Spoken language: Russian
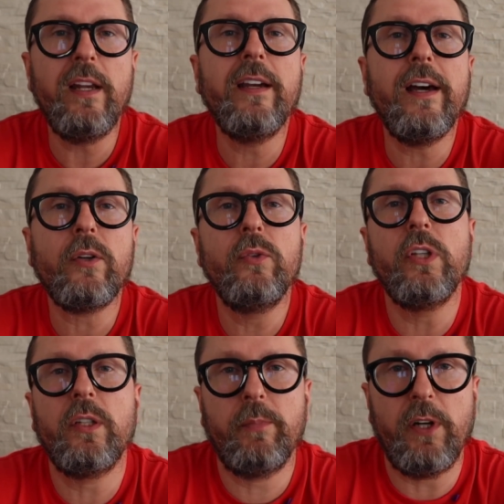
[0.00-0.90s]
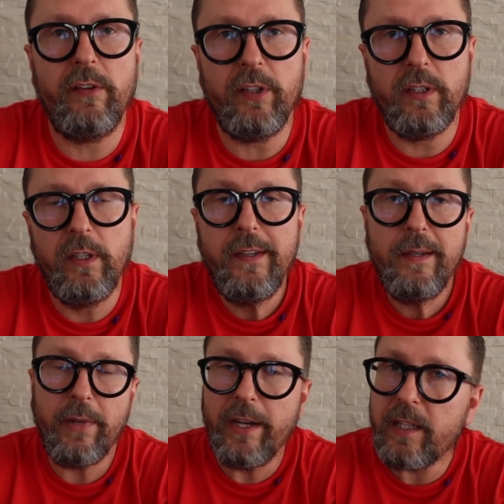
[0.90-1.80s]
олигарх у них правит.
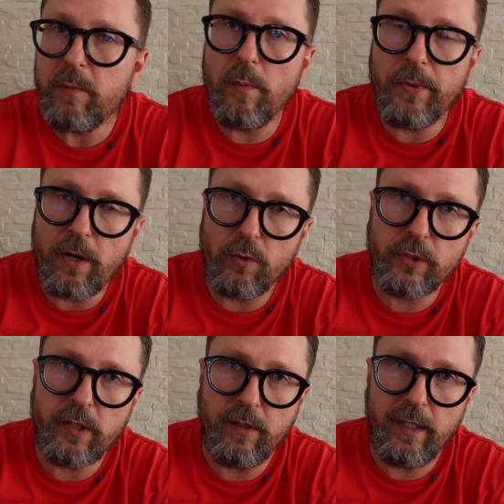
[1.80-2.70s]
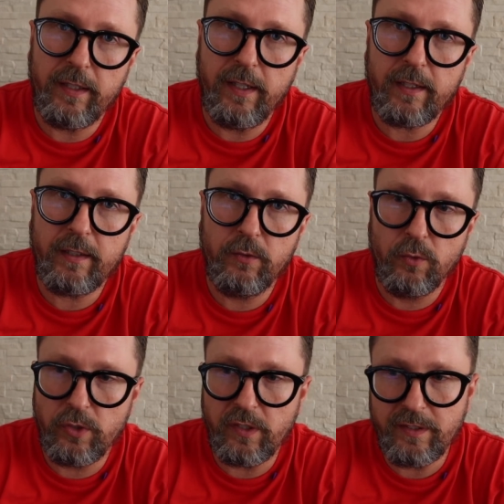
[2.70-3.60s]
Поэтому прорусского олигарха
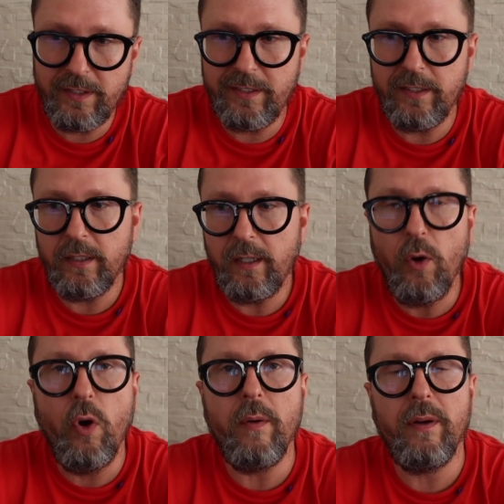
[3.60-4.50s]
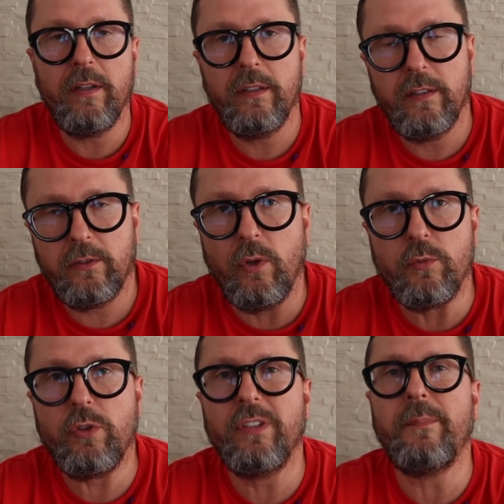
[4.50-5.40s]
нужно сносить. О э, том,
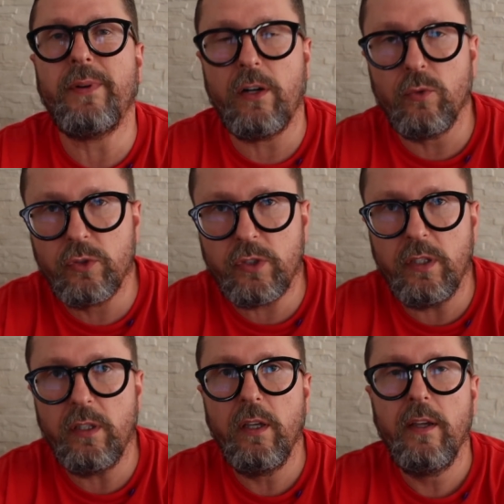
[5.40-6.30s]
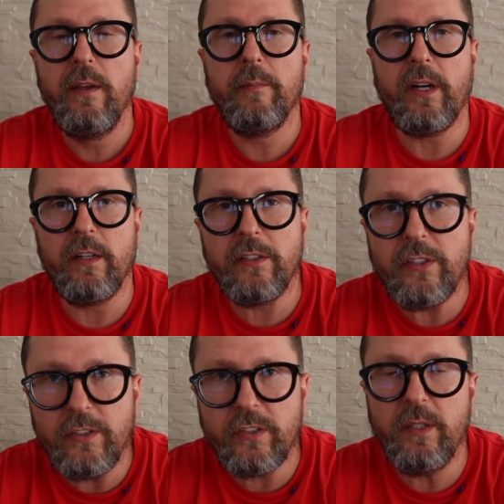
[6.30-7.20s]
что это прорусский,
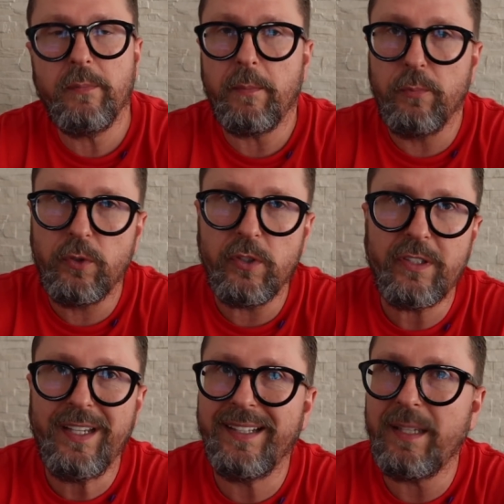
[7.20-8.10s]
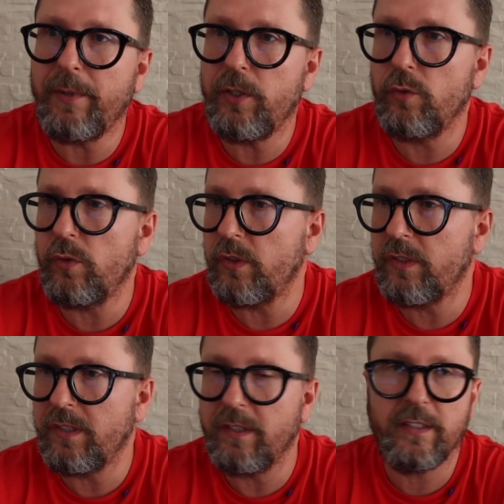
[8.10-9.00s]
пророссийский, пропутинский, она произносит
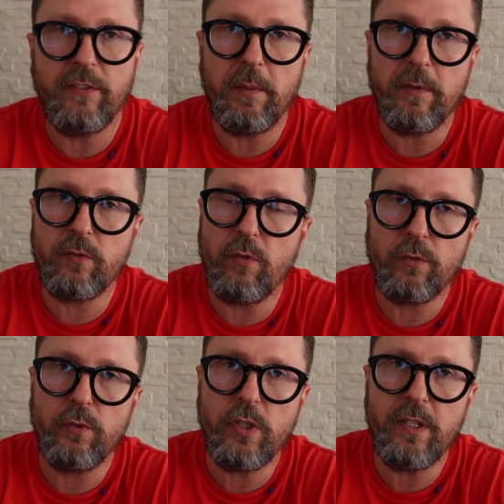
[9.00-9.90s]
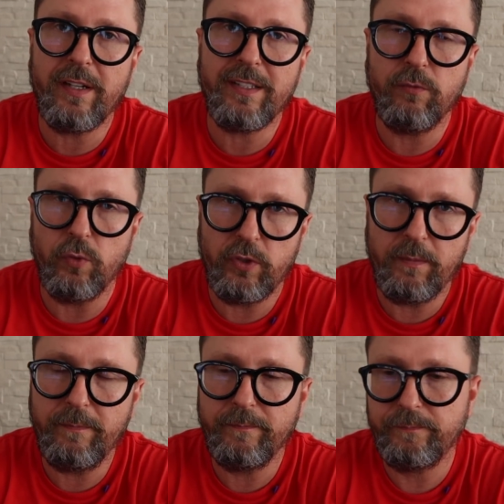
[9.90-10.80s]
за время своего включения раз в 8.